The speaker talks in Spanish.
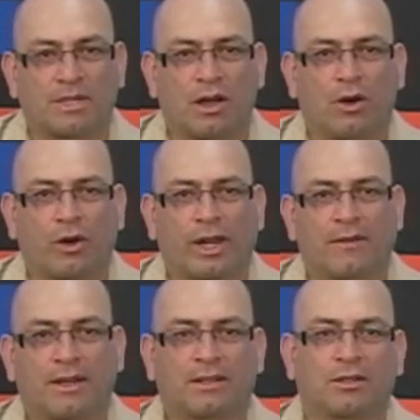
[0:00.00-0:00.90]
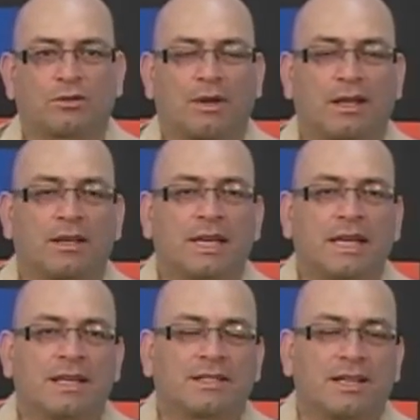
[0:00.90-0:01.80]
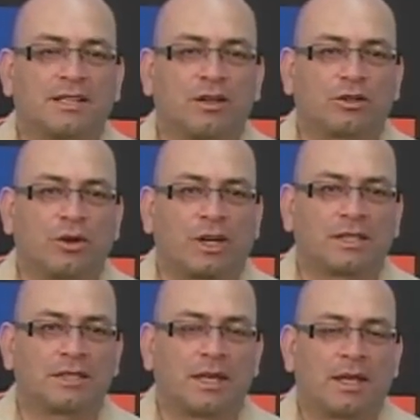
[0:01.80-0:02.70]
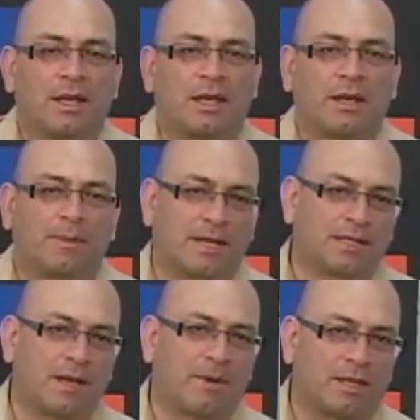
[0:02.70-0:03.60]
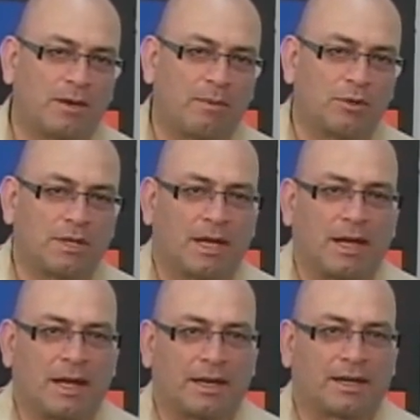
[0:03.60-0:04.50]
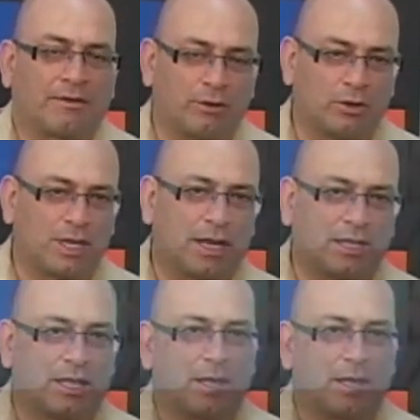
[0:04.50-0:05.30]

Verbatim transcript: San Jorge, Belquizulay Salcedo Torres, y precisamente vamos a reforzar el